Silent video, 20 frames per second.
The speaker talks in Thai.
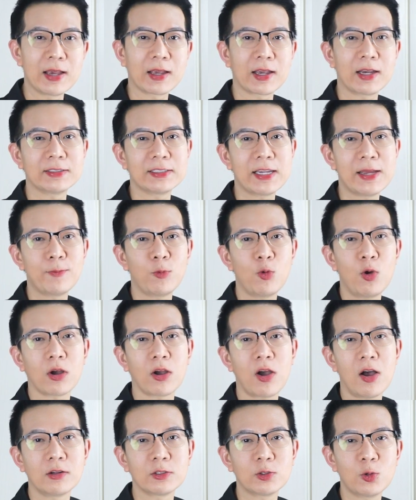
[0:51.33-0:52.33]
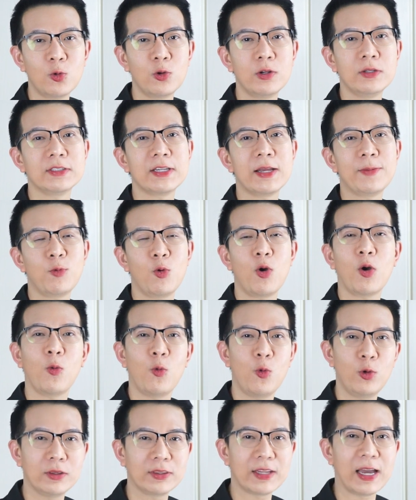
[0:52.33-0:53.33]
ก็เช่นพวกกองทุน เช่นพวก
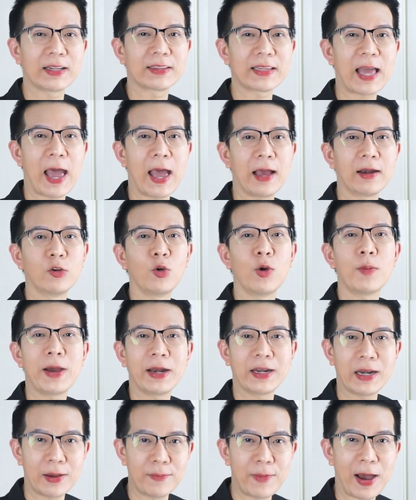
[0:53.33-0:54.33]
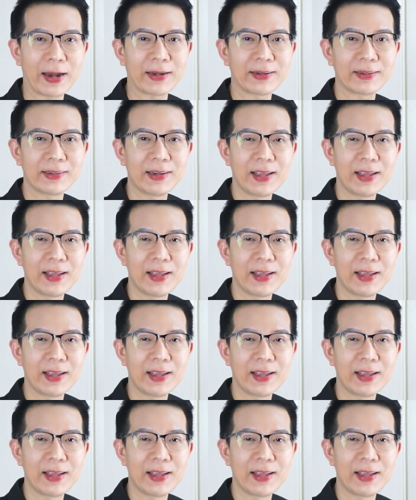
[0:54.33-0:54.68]
หุ้นต่างๆ หรือว่าพันธบัตร